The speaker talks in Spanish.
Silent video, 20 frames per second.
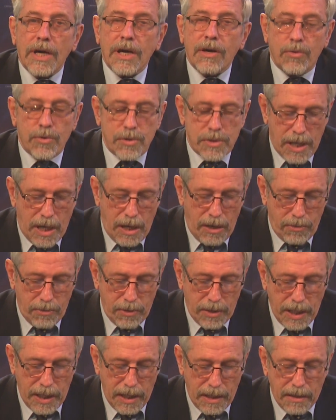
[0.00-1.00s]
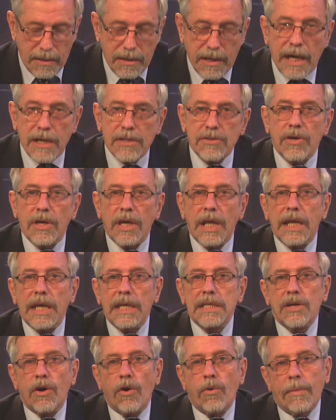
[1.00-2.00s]
acusado de casos de
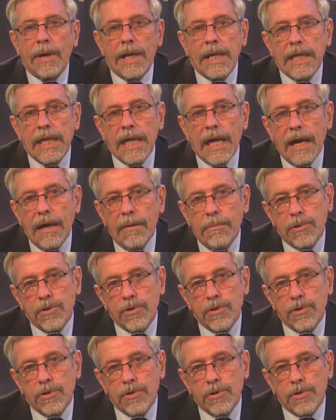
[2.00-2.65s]
lesa humanidad.